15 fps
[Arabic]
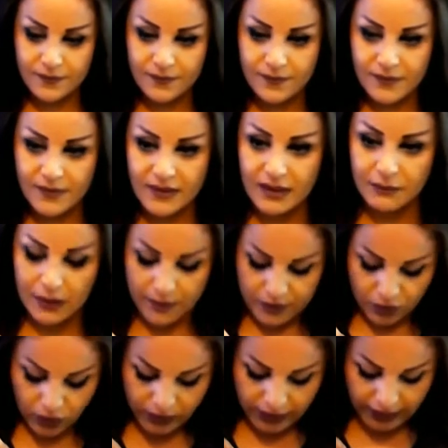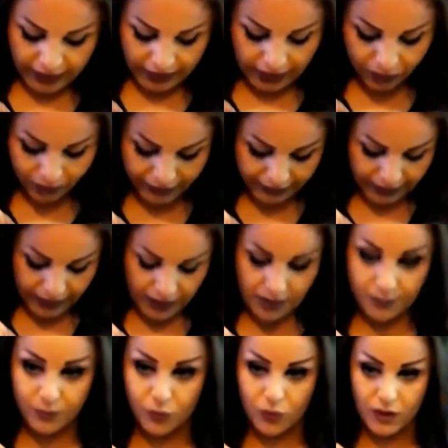تمام انه هن عيله واحده اب
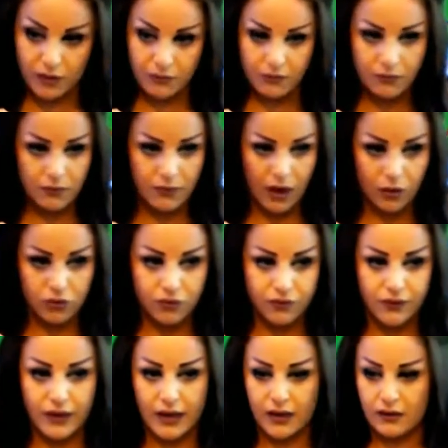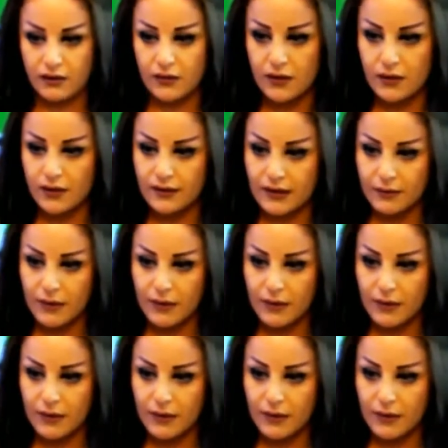وام معهم طفلين تمام